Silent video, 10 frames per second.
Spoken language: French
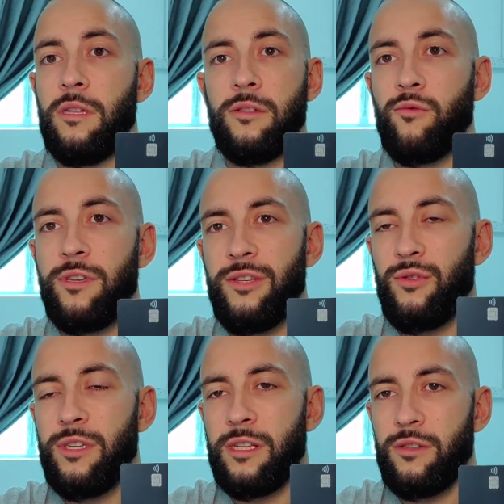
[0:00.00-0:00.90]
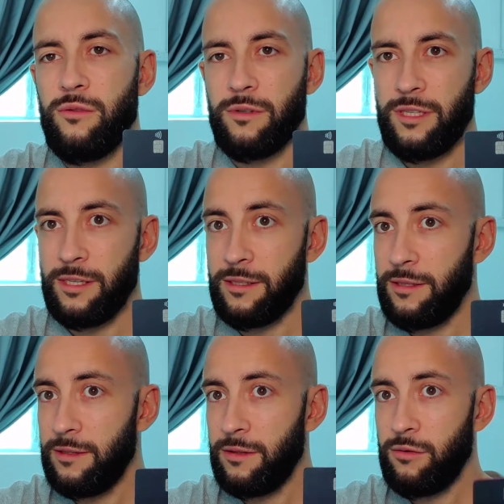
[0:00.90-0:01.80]
toutes les utilisations qui
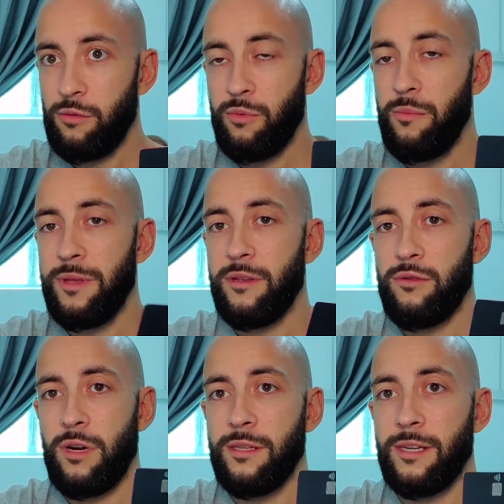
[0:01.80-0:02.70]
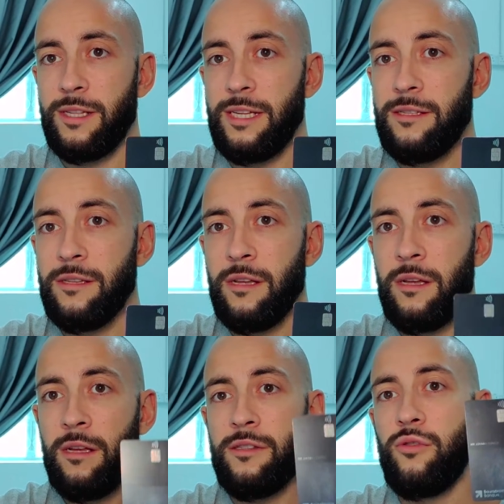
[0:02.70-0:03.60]
existent. Tu peux payer sur internet.
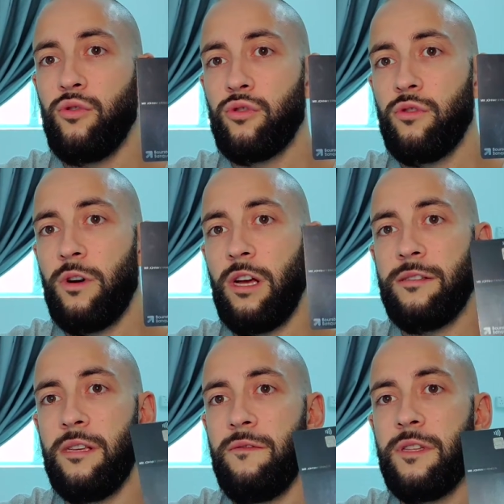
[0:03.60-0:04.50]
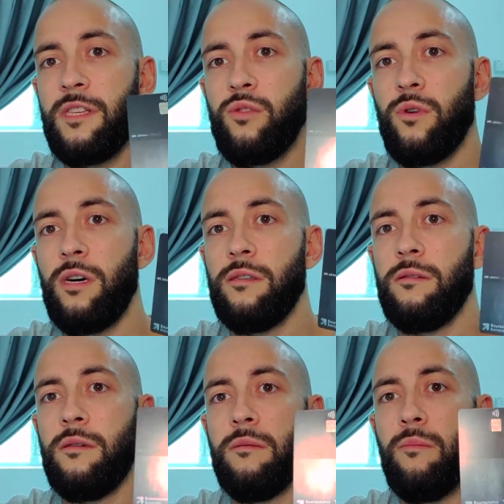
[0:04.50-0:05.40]
C'est juste que voilà, ça évite qu'ils soient
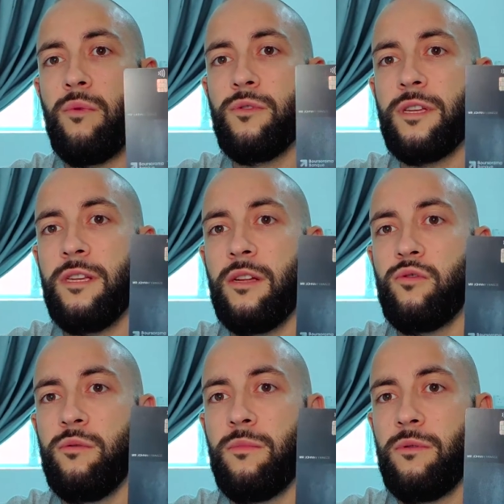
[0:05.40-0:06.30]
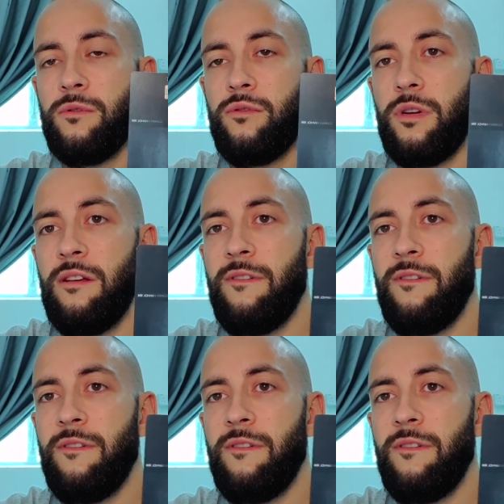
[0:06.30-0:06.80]
euh, montrés à tout le monde sur la